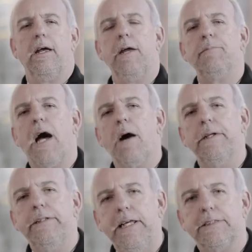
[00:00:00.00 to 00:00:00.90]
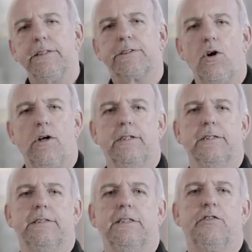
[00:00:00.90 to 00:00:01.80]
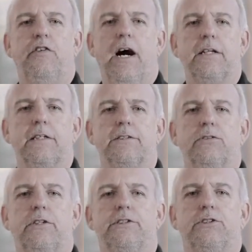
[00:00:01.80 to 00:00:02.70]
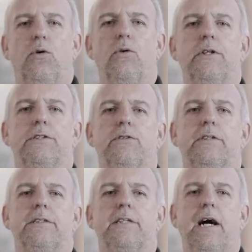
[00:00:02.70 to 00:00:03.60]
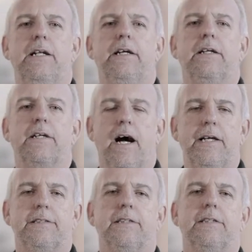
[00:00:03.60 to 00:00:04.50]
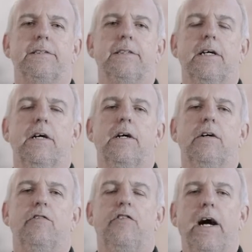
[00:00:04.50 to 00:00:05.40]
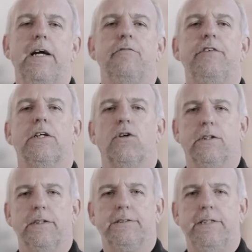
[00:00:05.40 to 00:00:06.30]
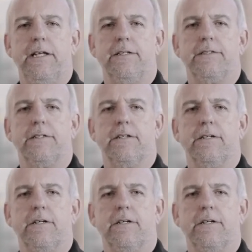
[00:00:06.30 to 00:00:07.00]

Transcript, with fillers: Im Namen dieses Gottes, des Vaters und des Sohnes und des Heiligen Geistes feiern wir Gottesdienst.